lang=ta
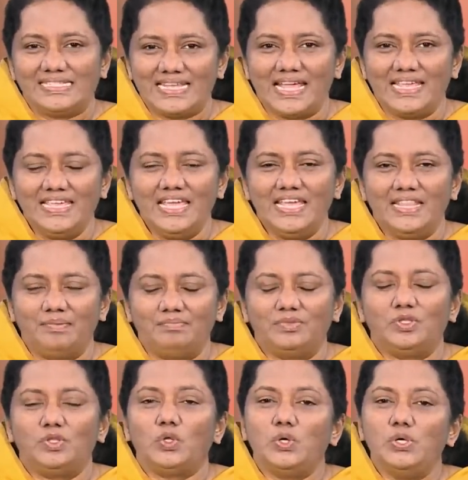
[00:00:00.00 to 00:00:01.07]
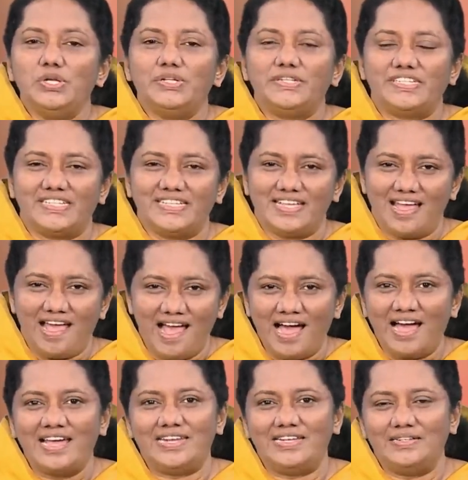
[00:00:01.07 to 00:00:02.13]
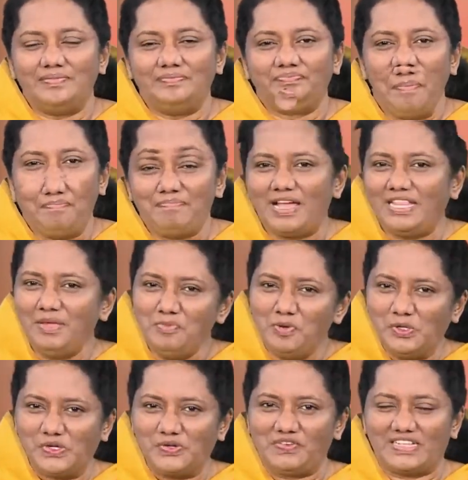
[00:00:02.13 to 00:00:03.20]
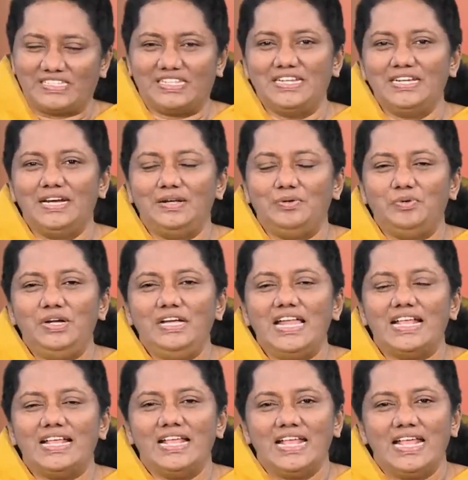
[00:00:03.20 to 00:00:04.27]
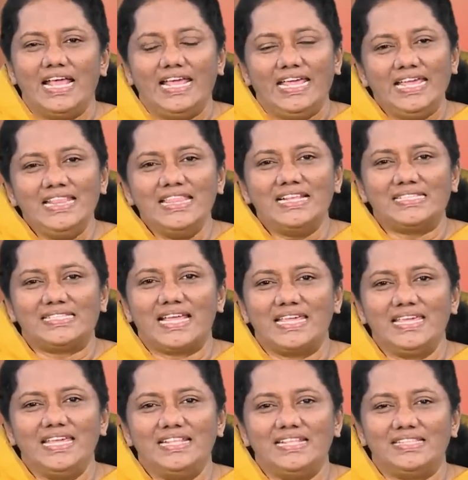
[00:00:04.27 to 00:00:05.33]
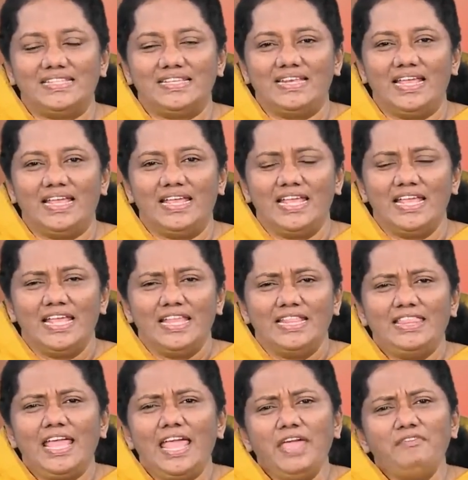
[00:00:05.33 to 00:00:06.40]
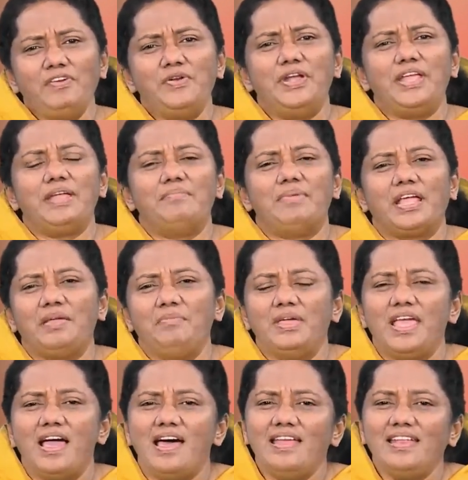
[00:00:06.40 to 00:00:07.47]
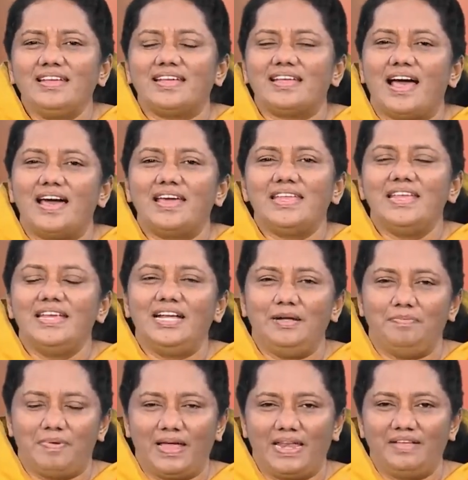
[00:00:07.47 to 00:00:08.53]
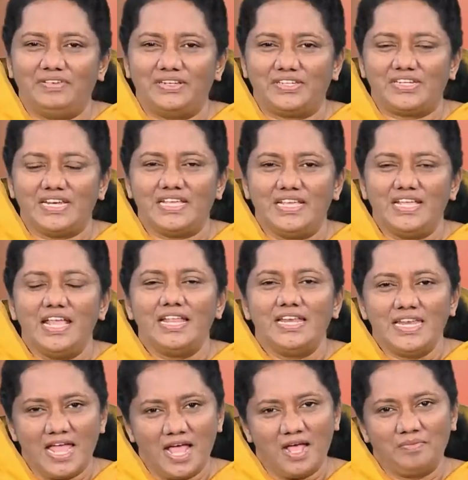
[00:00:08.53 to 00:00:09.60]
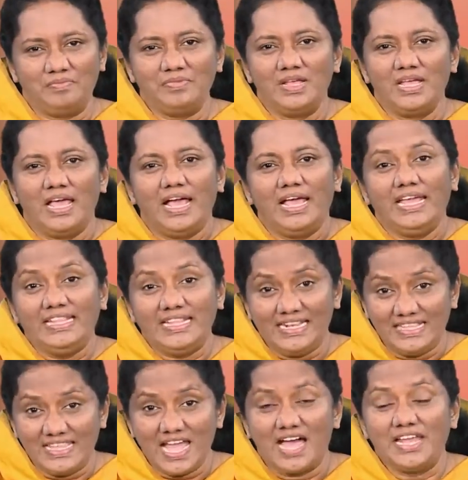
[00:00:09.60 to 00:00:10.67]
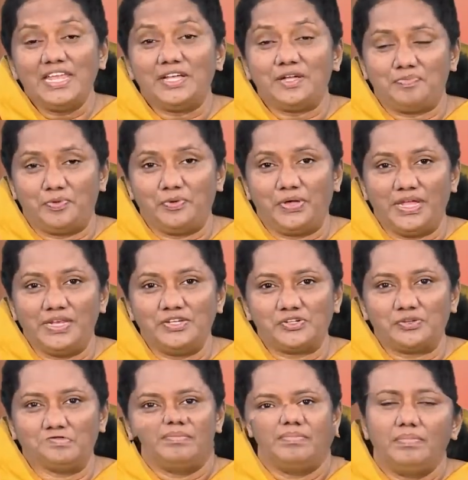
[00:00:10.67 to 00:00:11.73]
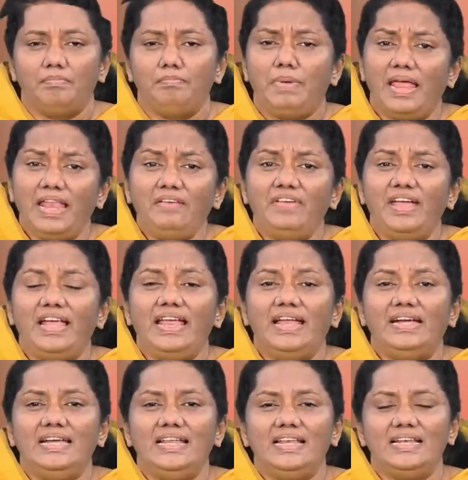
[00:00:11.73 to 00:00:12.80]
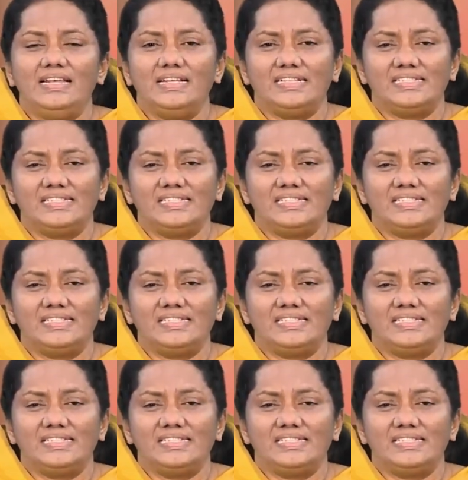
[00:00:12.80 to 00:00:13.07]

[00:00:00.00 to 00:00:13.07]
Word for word: சங்கீதம் தொன்னூற்று ஆறு பதிமூன்று வசனங்கள் உள்ள இந்த சங்கீதத்திலே தேவனுடைய மகிமையான காரியங்கள் பலவற்றை நாம் இதில் தியானிக்க போகின்றோம் பல வேளைகளில்